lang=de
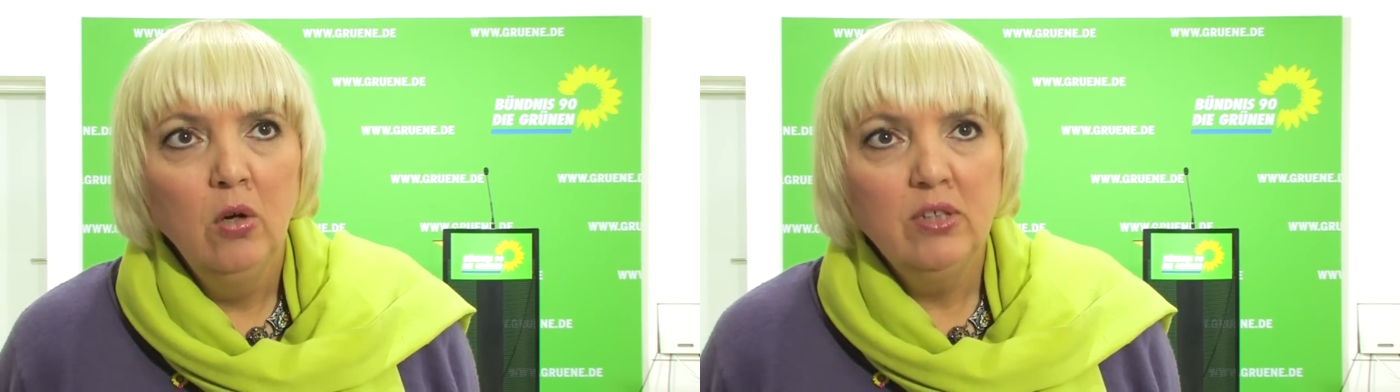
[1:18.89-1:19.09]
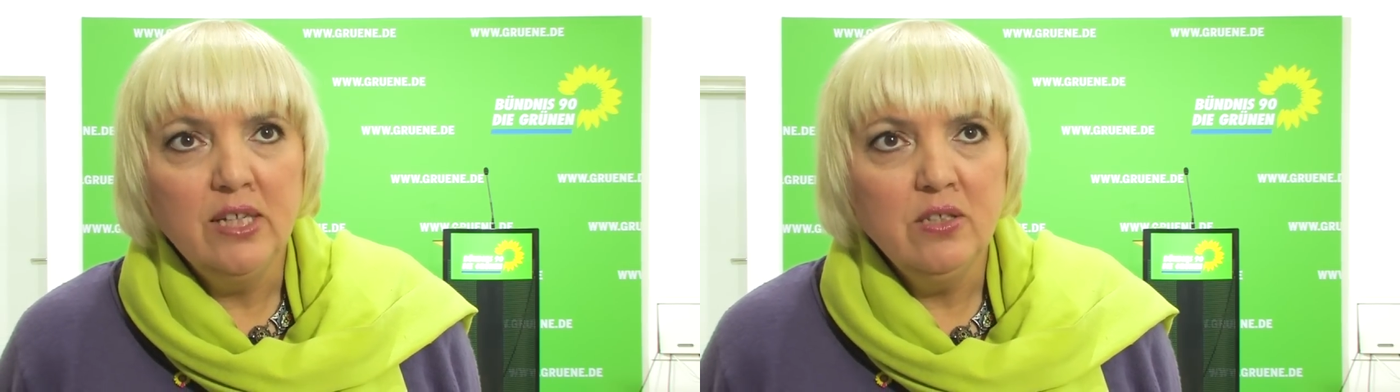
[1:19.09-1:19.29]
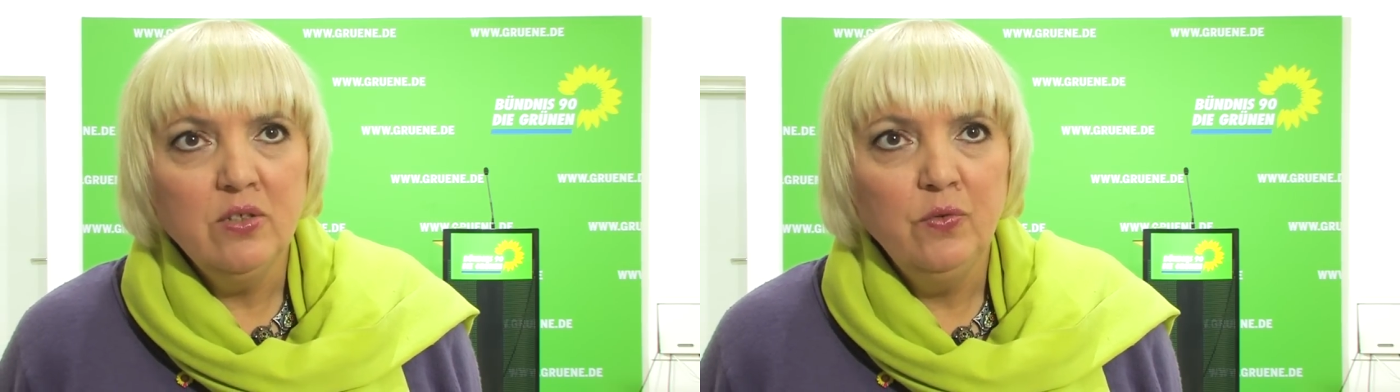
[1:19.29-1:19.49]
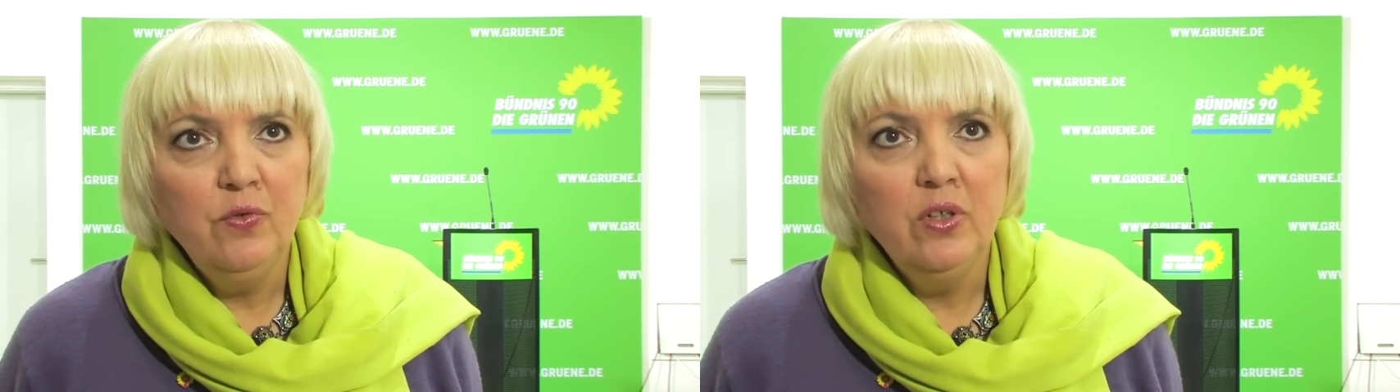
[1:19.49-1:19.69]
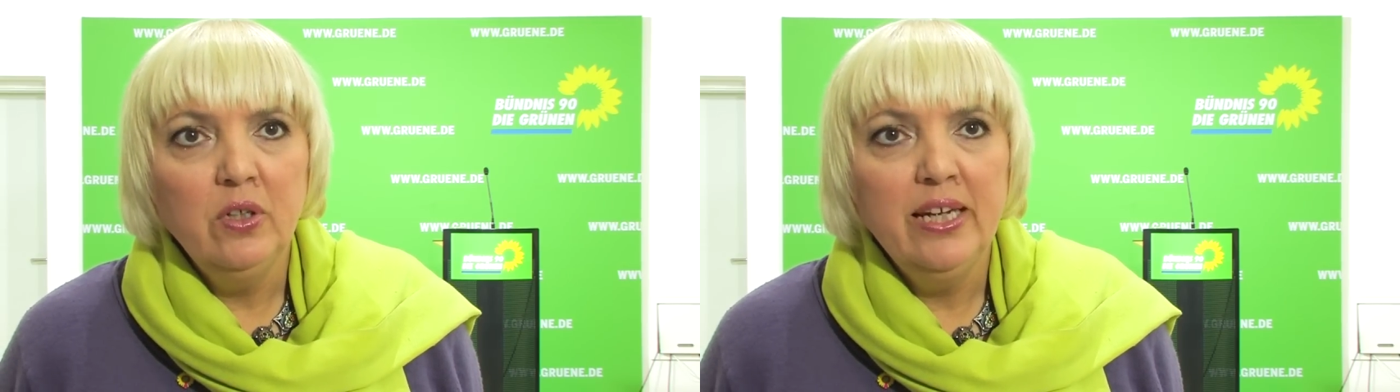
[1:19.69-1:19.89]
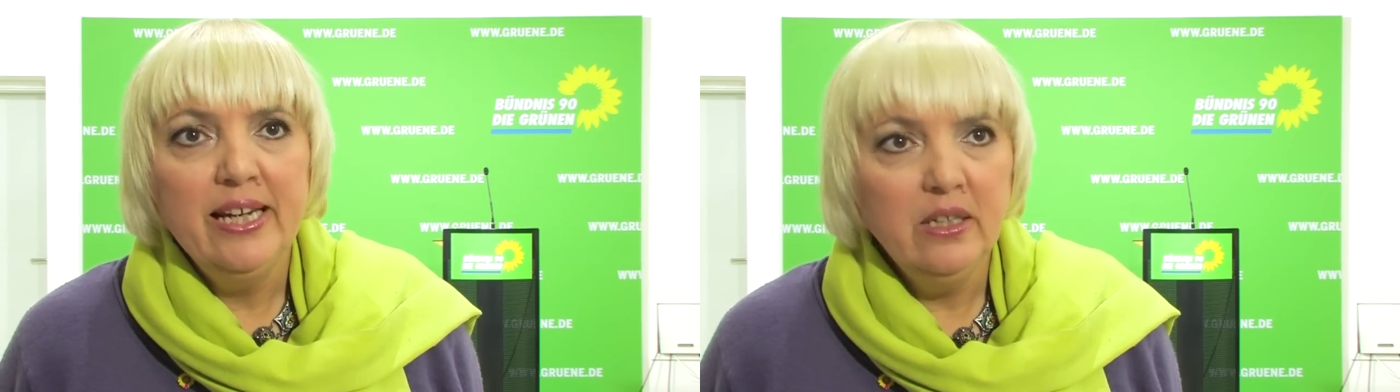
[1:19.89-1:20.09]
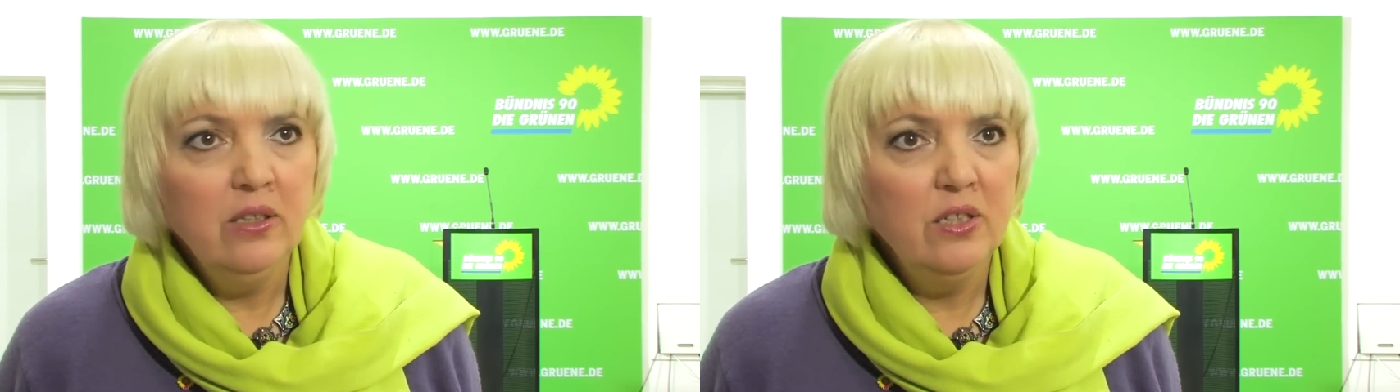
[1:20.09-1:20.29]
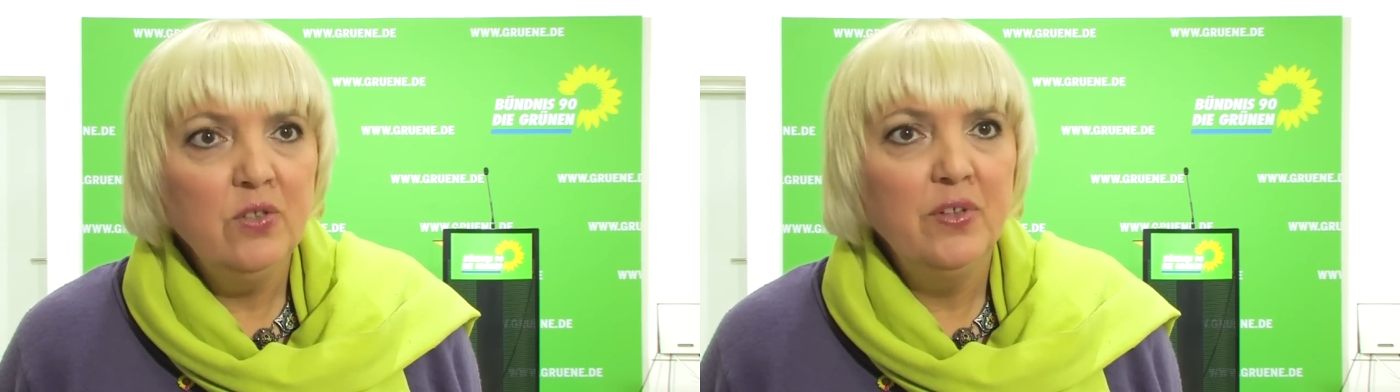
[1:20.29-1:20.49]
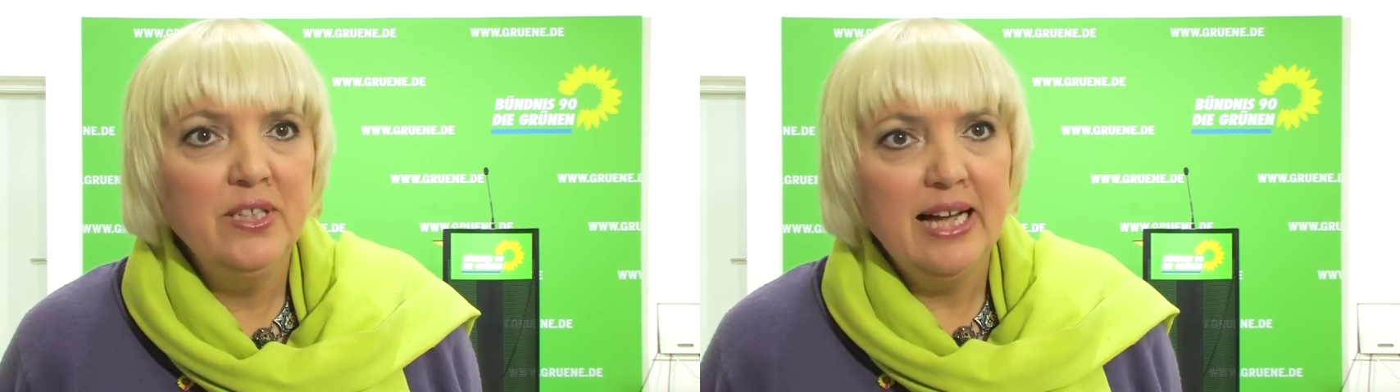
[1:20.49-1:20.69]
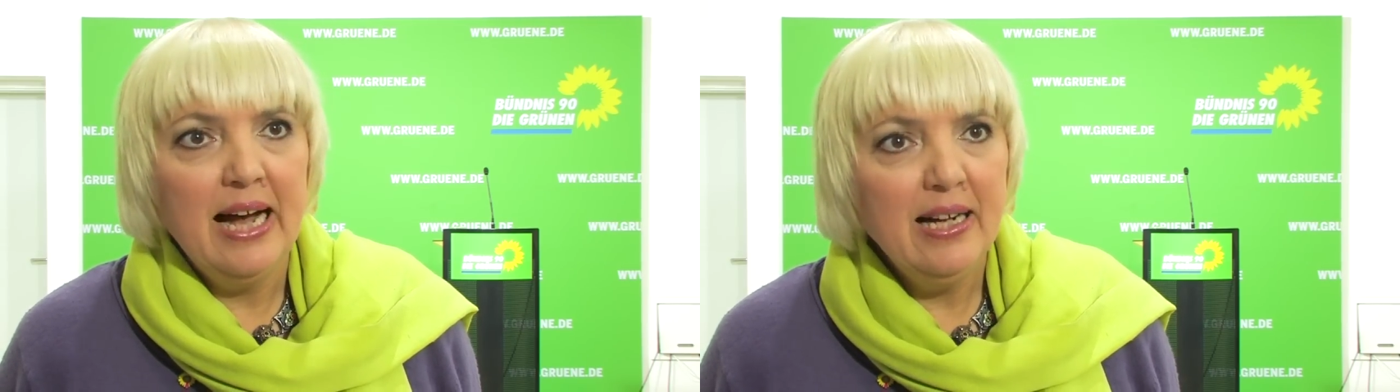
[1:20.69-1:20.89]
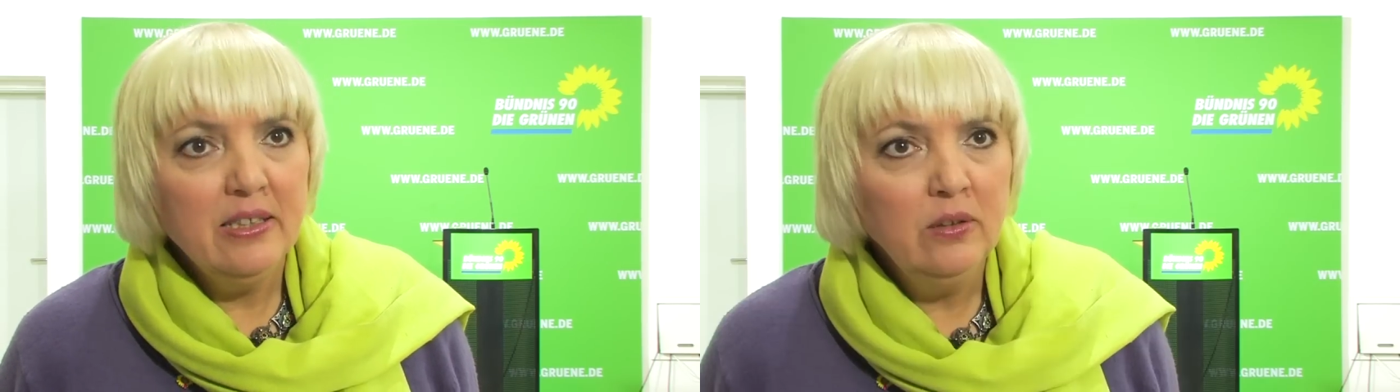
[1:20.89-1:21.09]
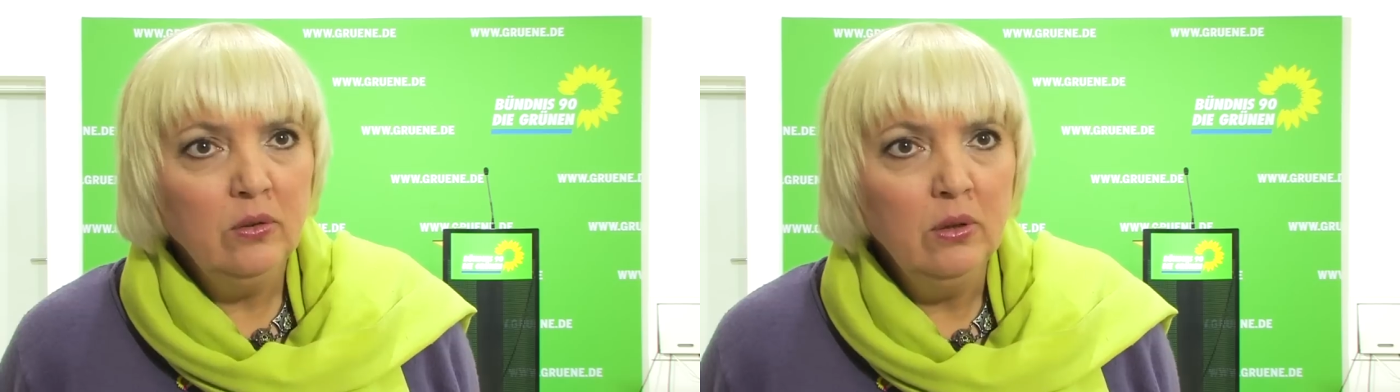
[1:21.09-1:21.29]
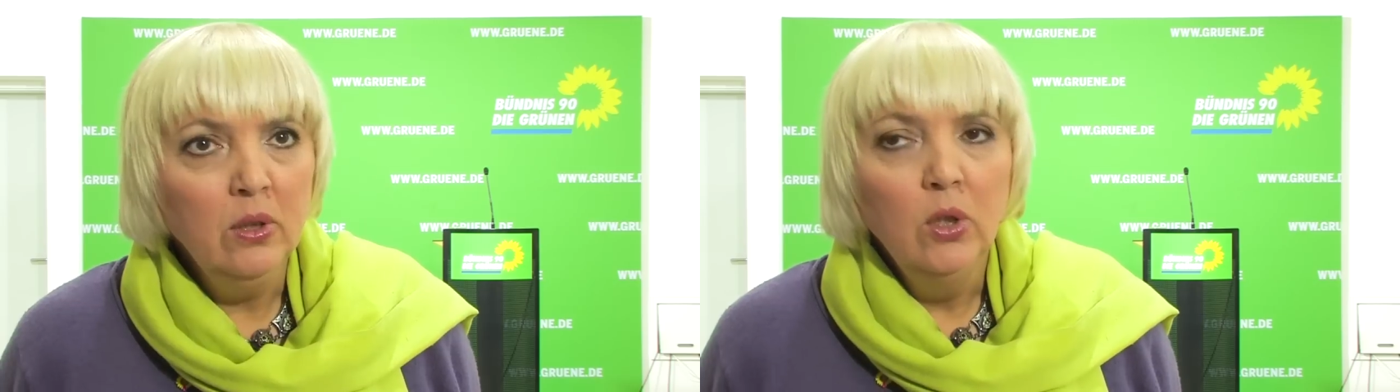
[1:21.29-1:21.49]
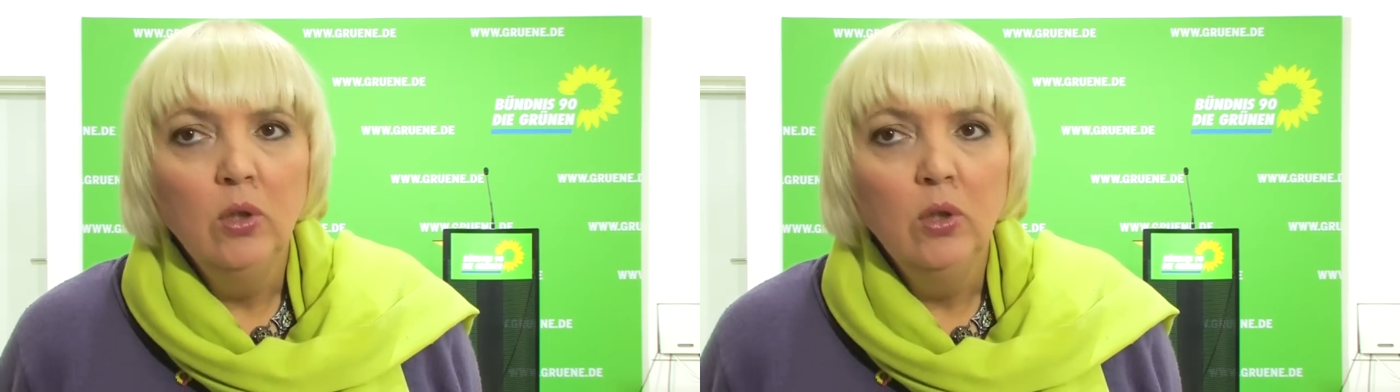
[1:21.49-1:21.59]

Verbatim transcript: Und das ist ein verheerendes Versagen